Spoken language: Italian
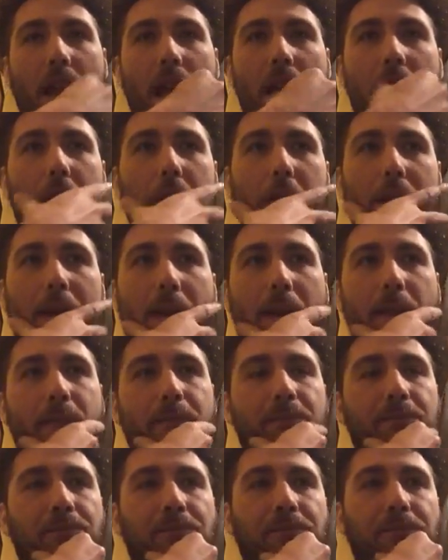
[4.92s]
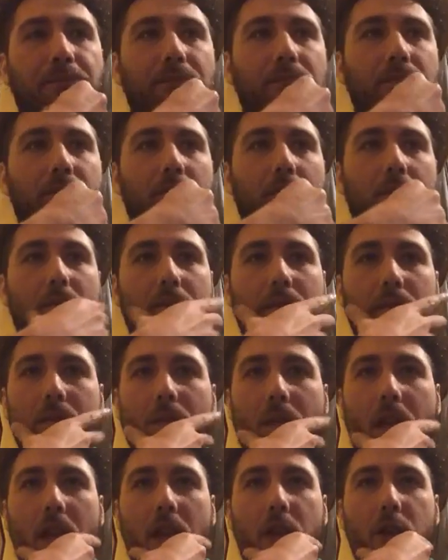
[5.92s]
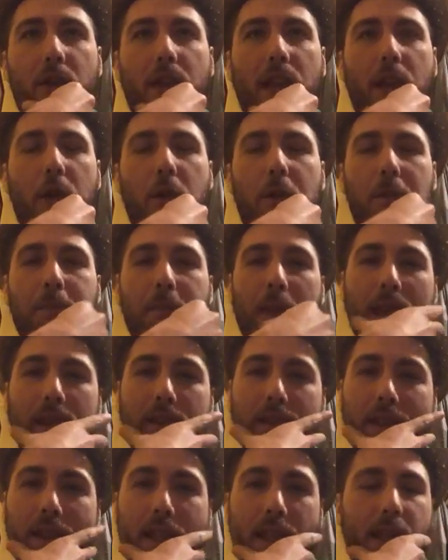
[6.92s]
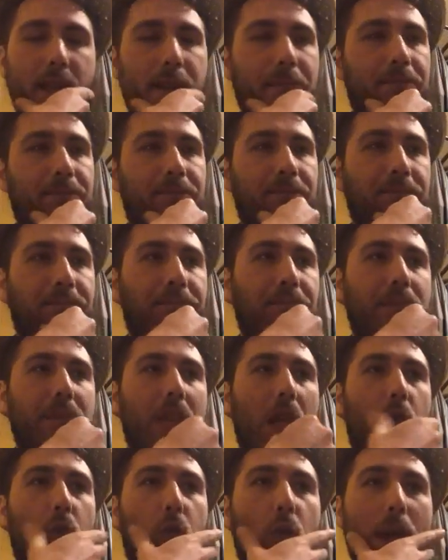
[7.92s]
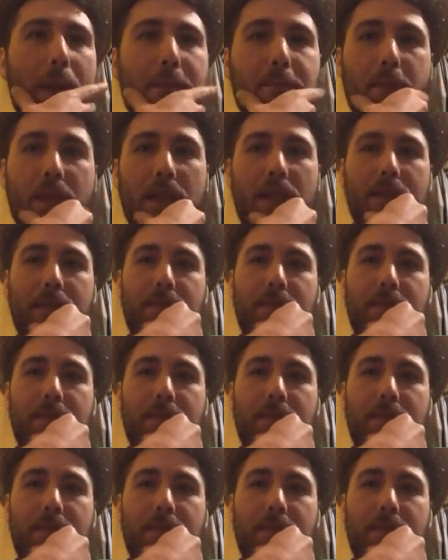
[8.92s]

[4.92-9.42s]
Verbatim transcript: Allora, io nei commenti del web,